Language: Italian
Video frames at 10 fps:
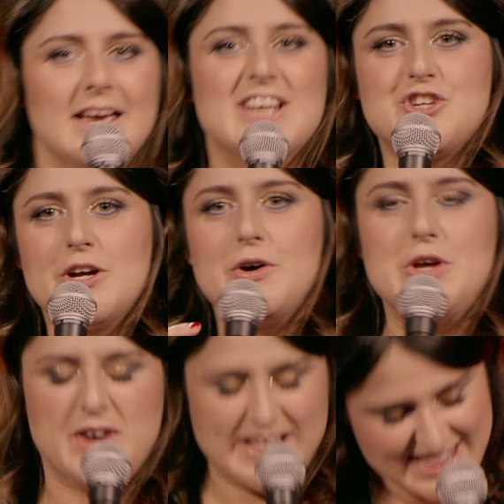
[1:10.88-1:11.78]
E c'ero
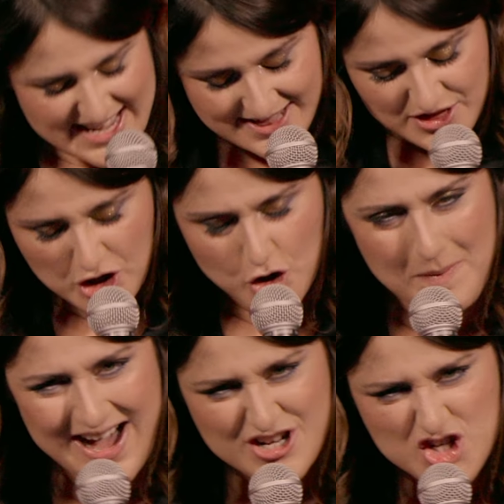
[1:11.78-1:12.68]
io che dentro
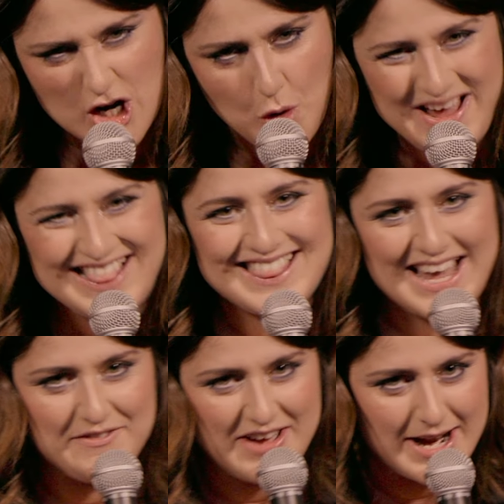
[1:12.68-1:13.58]
ero marcia come il
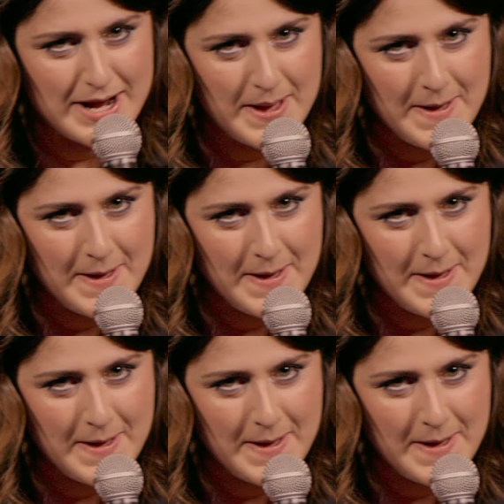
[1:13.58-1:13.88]
Tevere.